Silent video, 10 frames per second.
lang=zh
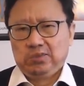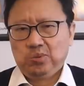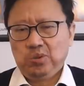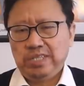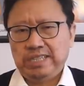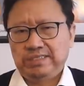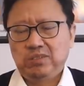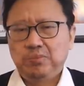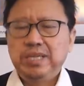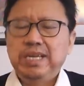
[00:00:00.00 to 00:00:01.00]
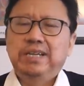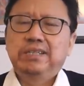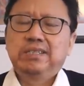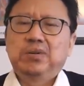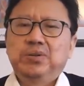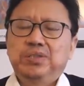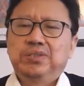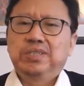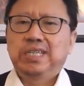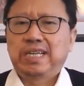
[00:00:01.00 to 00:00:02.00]
如何解释这种名言？那我
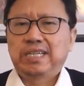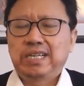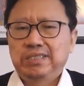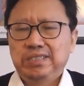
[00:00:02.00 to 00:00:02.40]
就给大家